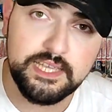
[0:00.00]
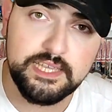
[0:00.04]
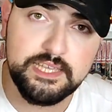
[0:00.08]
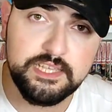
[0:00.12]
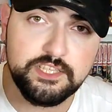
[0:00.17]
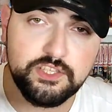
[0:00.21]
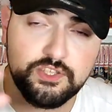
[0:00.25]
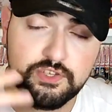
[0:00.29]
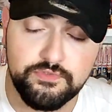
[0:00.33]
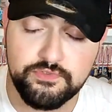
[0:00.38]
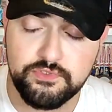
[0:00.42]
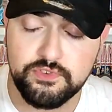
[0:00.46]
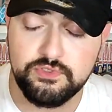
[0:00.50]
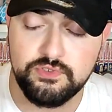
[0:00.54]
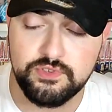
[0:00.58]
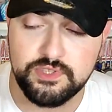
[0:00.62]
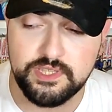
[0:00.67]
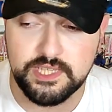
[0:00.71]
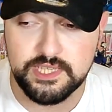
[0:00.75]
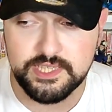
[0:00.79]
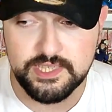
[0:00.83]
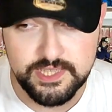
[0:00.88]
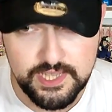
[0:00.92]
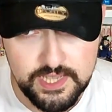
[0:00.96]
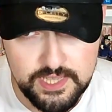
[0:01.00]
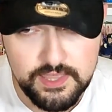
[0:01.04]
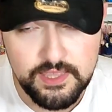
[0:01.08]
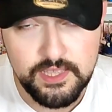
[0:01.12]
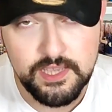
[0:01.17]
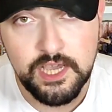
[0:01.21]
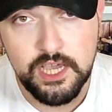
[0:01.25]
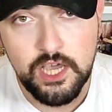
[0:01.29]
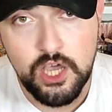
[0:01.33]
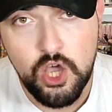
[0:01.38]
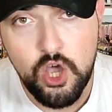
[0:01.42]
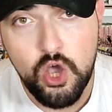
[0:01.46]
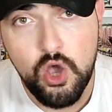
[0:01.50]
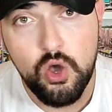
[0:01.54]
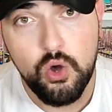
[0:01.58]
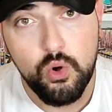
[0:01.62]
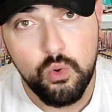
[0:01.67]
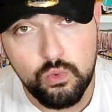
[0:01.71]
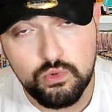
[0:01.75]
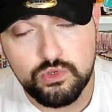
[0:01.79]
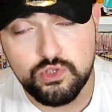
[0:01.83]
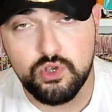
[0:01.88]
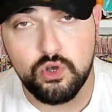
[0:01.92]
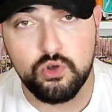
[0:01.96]
Et sauf que dans cette scène,
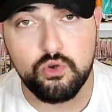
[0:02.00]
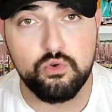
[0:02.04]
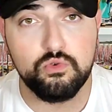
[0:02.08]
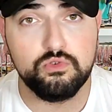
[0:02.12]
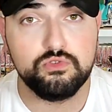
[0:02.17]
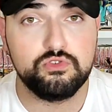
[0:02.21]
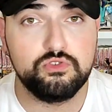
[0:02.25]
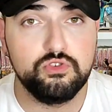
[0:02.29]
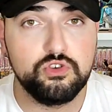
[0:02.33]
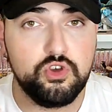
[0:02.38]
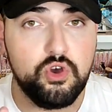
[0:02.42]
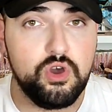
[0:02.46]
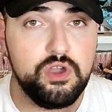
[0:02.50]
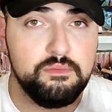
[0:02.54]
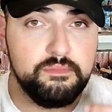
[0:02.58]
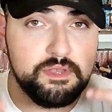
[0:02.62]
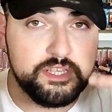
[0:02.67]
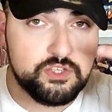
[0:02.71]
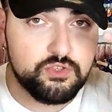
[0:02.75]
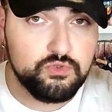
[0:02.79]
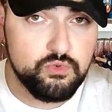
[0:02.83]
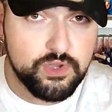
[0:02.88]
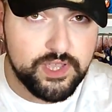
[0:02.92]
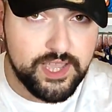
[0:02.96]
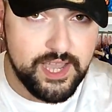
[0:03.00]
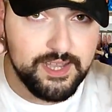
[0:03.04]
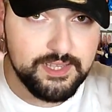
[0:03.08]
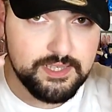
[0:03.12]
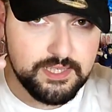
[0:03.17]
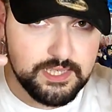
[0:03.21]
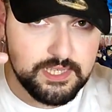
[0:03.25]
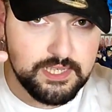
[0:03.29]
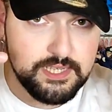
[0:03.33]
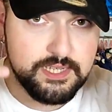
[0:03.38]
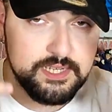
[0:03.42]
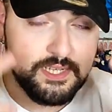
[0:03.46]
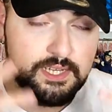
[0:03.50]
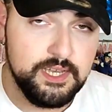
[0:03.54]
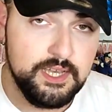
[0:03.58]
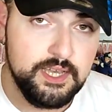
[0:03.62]
on se rend compte que quand il met son casque,